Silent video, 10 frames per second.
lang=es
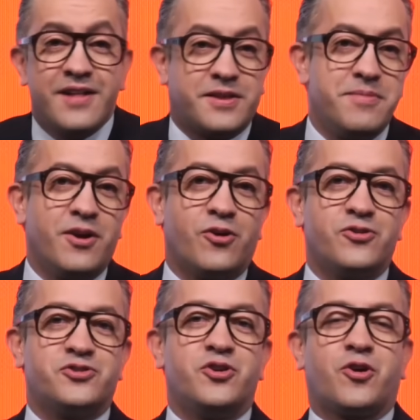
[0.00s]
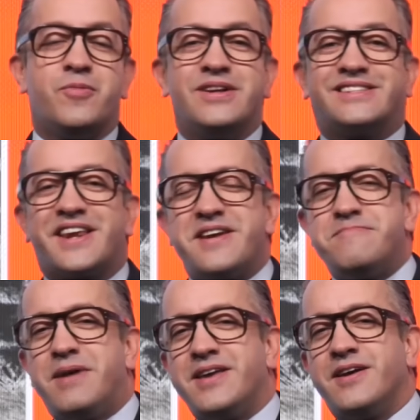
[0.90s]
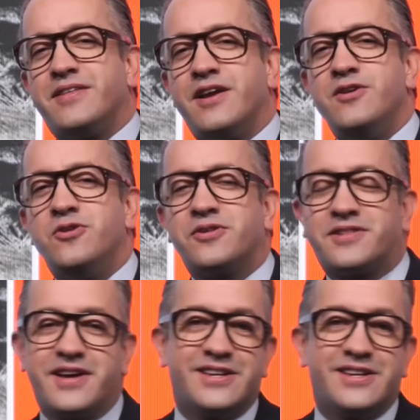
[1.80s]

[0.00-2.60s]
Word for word: También conocido como el Tren Maya del Norte,